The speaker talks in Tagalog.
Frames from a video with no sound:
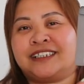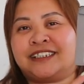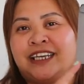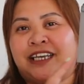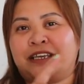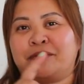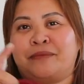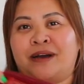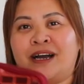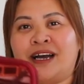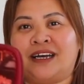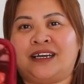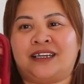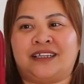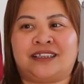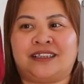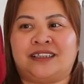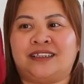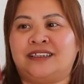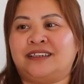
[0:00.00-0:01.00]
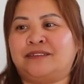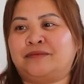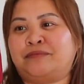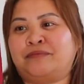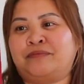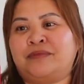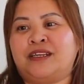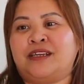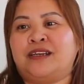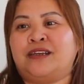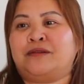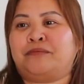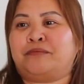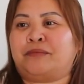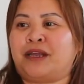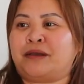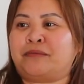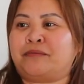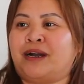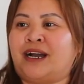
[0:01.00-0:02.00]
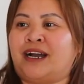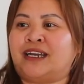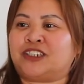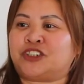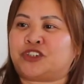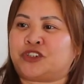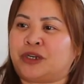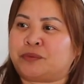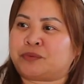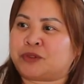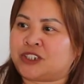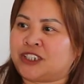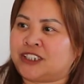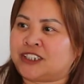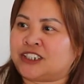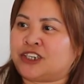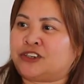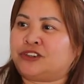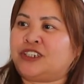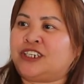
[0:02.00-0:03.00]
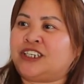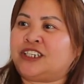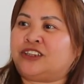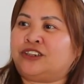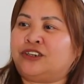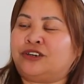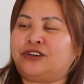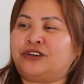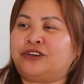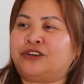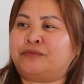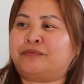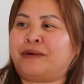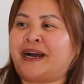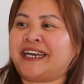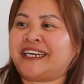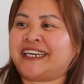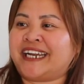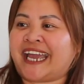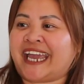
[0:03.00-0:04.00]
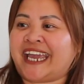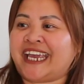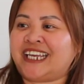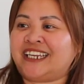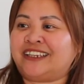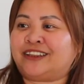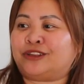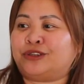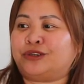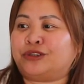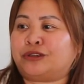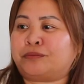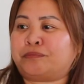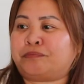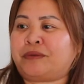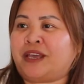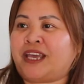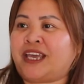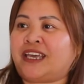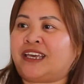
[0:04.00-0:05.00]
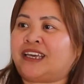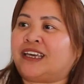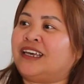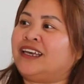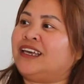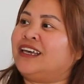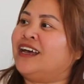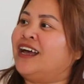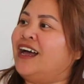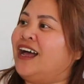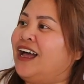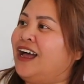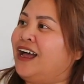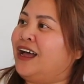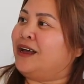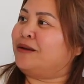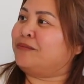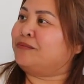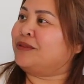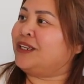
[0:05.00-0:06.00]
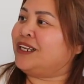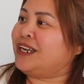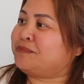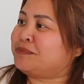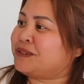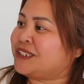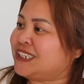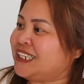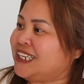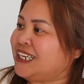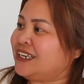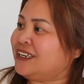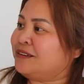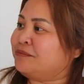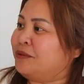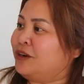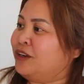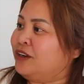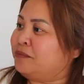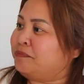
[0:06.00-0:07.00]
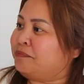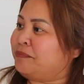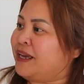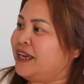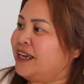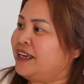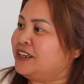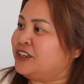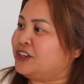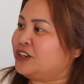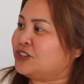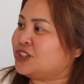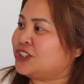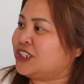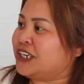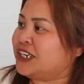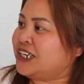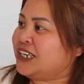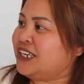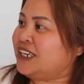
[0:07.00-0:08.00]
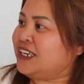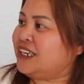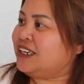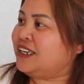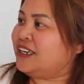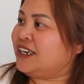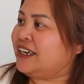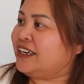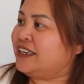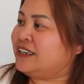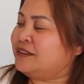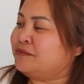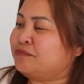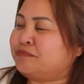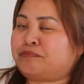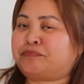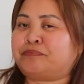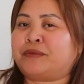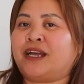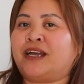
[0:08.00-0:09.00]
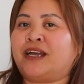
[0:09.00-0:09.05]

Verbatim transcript: sa ibang may mga strep cells ako dito, band-aid, toothpick, um, lipstick, ball pen, rosary, and